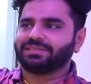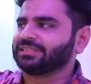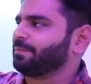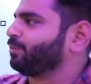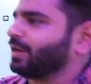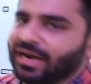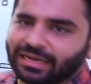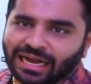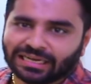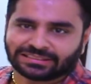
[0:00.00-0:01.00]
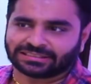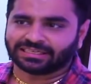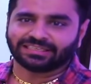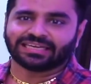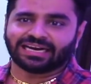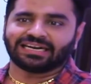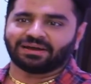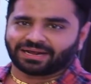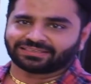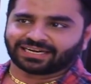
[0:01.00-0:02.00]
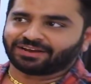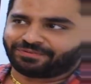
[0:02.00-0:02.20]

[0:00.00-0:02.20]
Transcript: भी शीशा पूरा ना कांच से डिजाइन है हमारा सरे